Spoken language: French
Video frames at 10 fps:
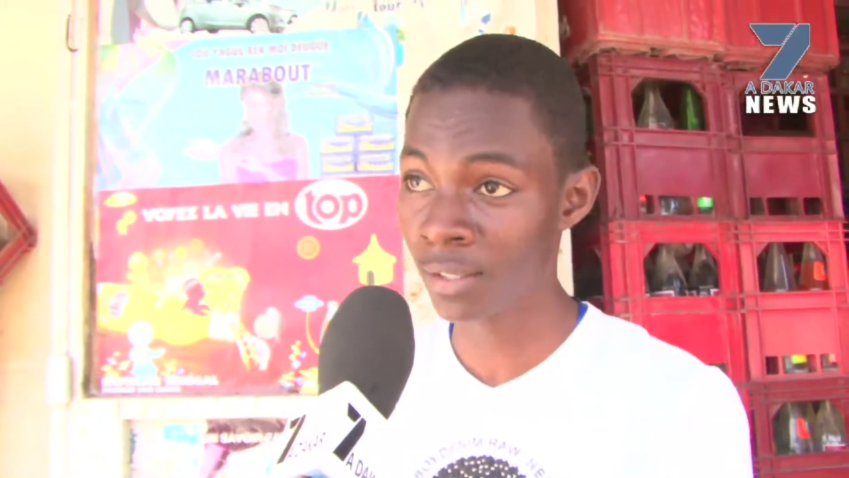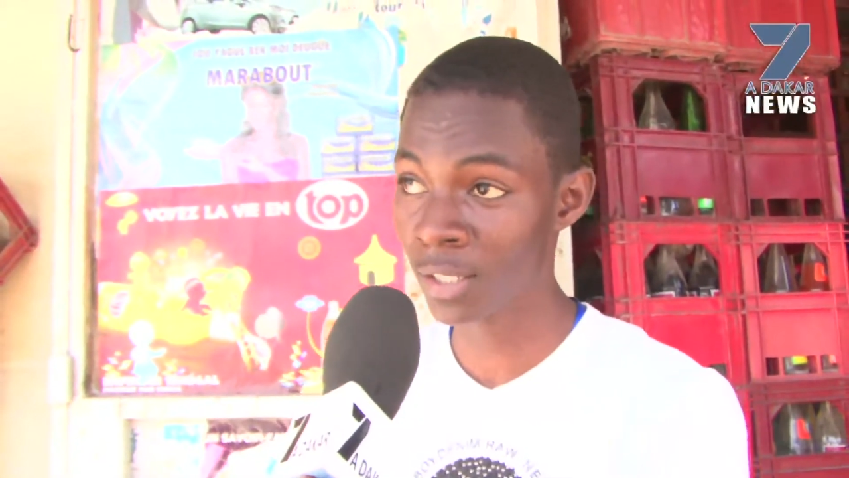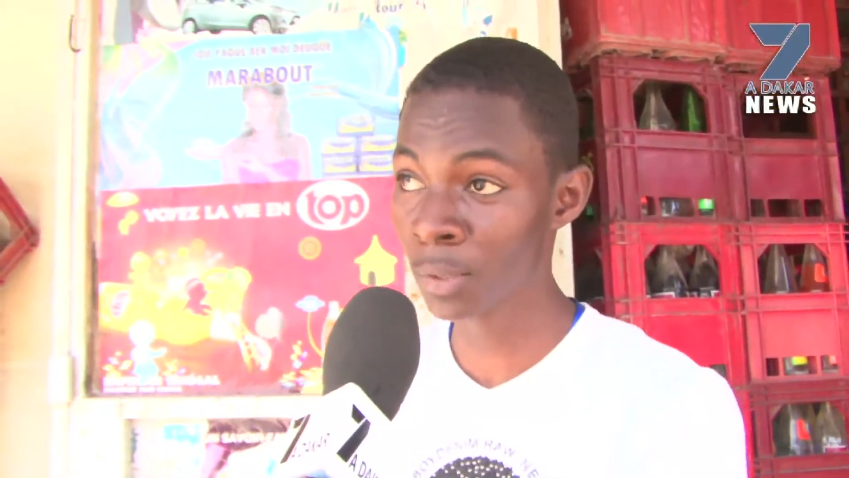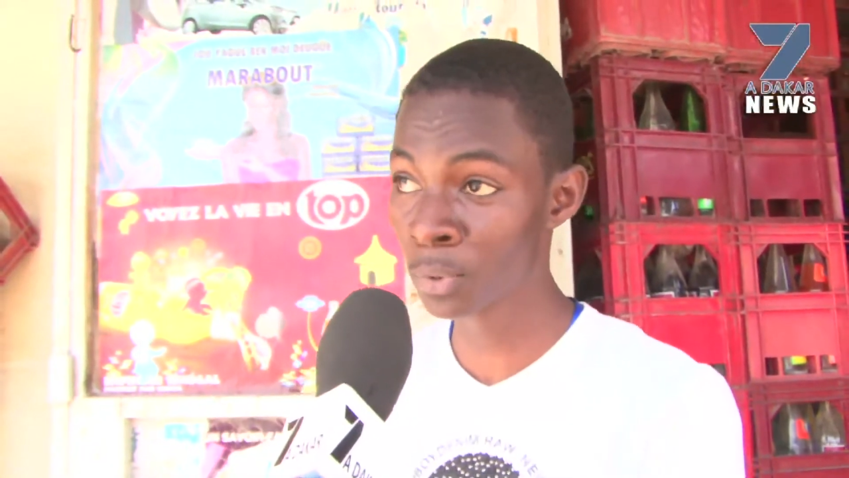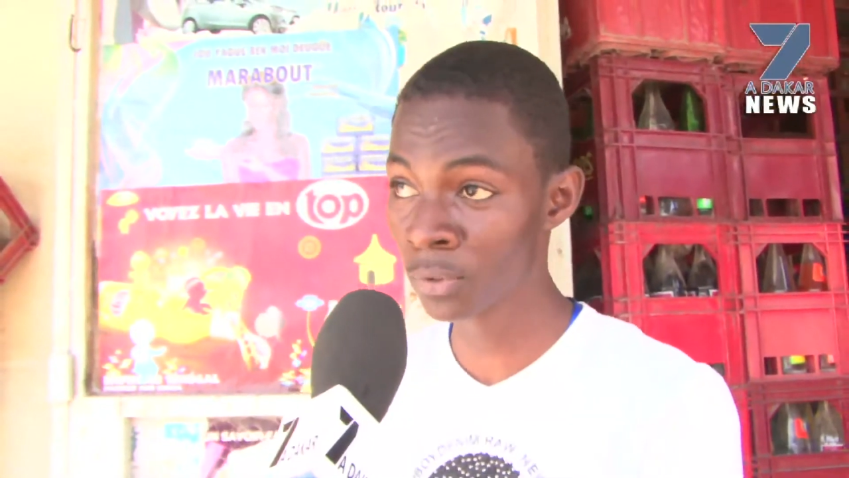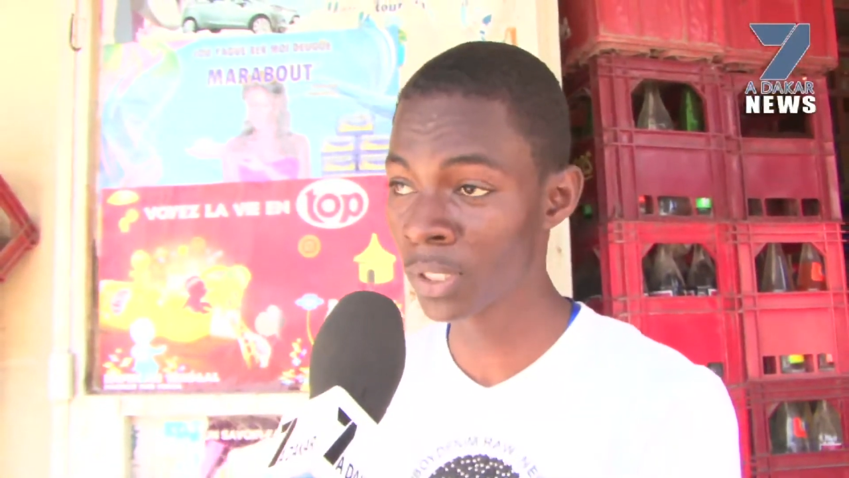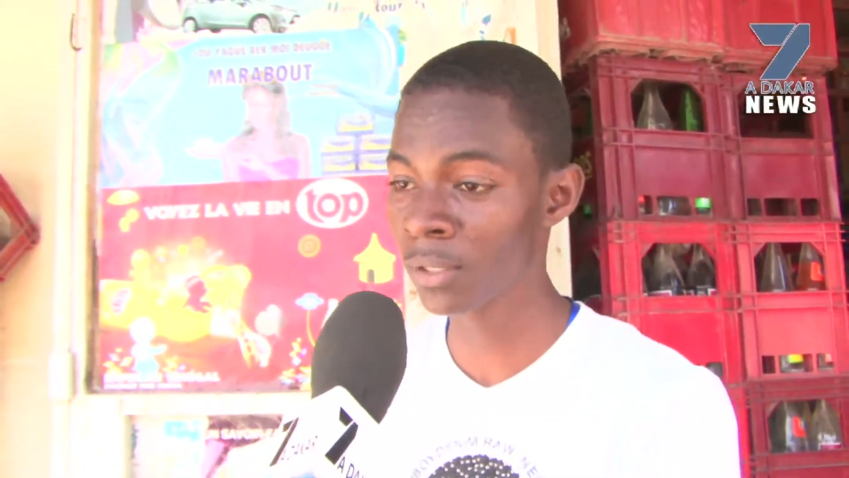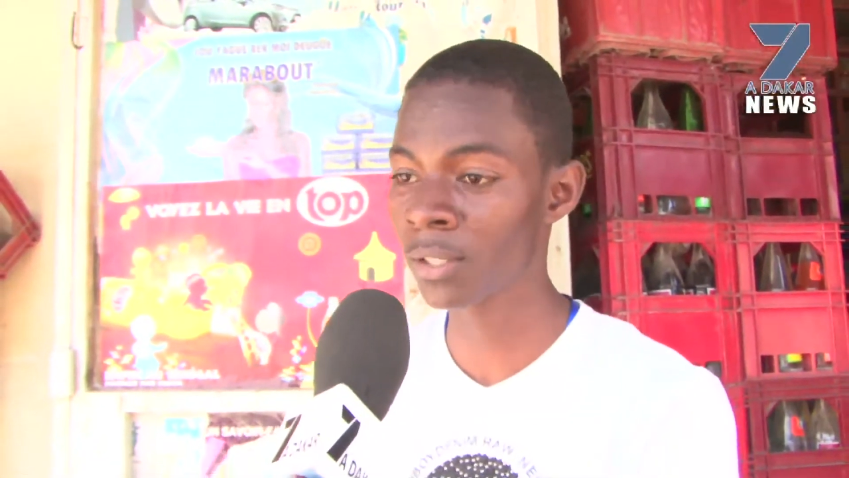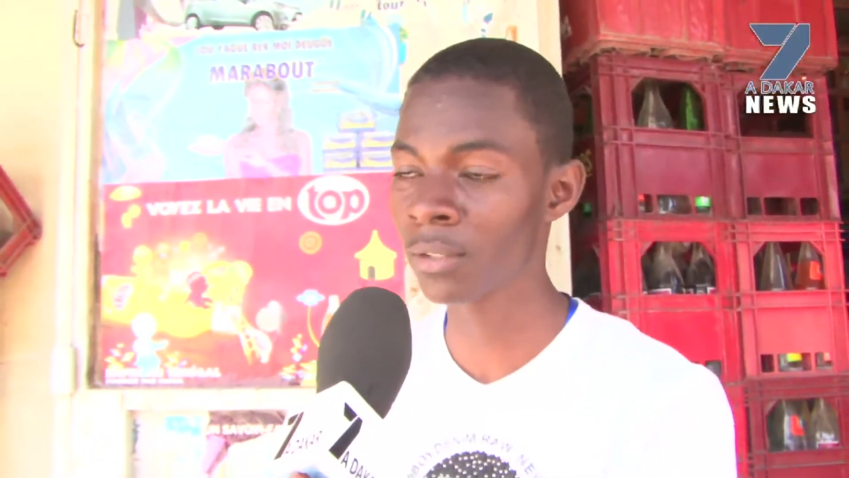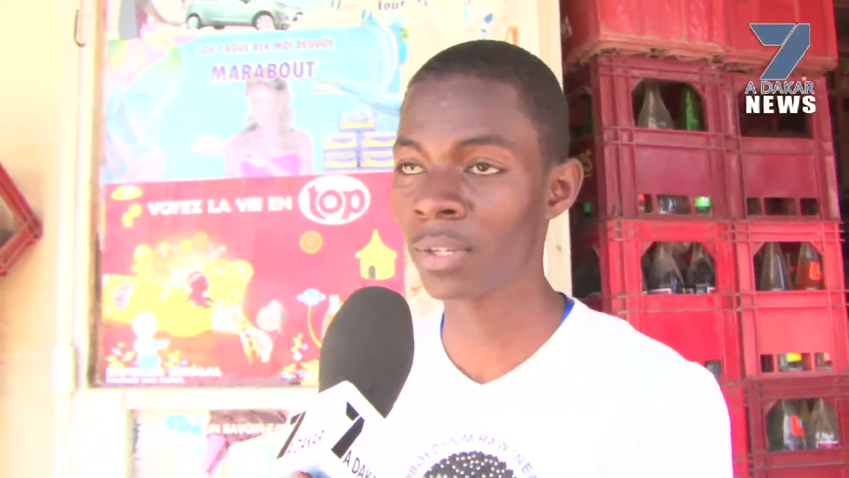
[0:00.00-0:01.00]
si c'est prouvé
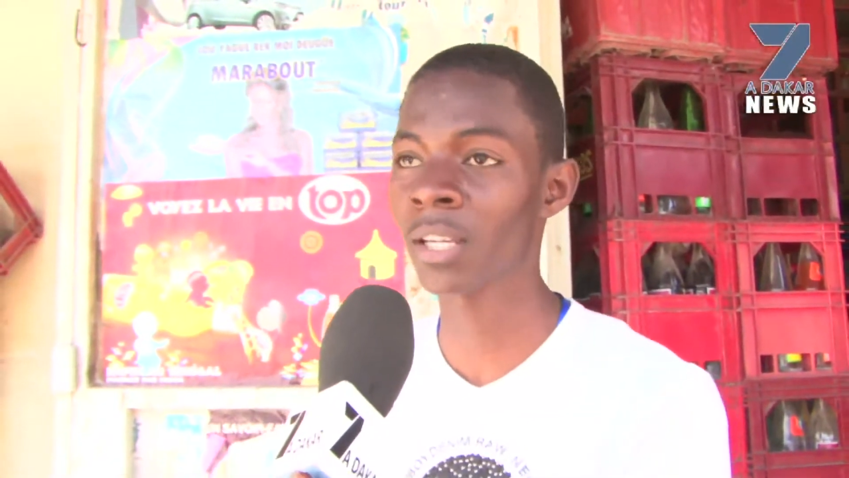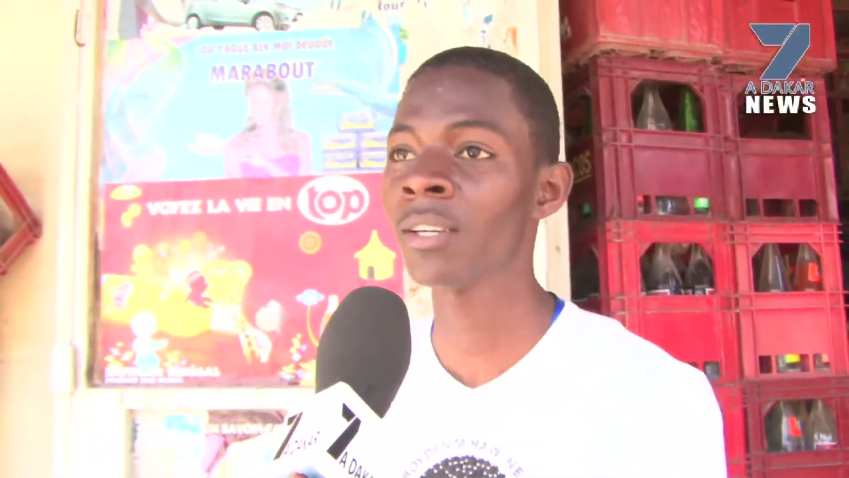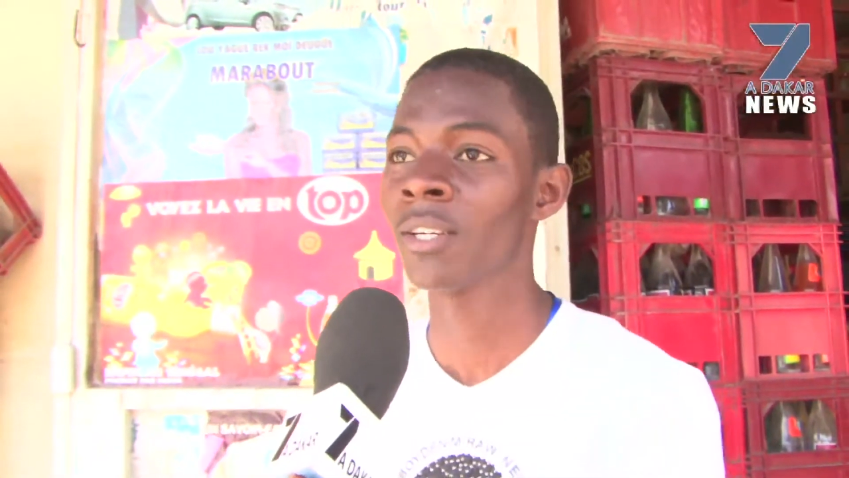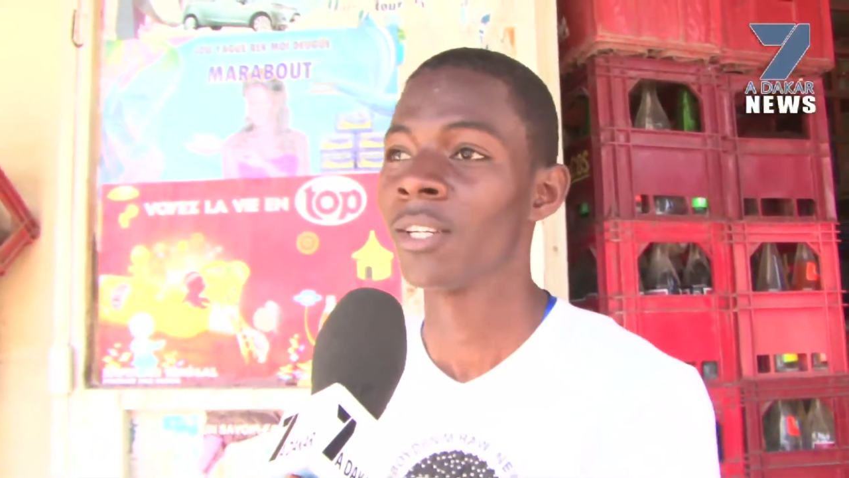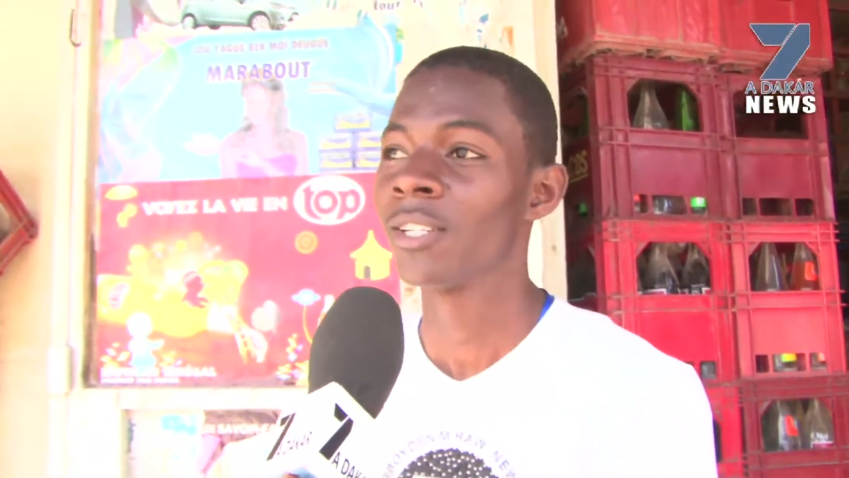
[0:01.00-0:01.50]
que c'est vrai,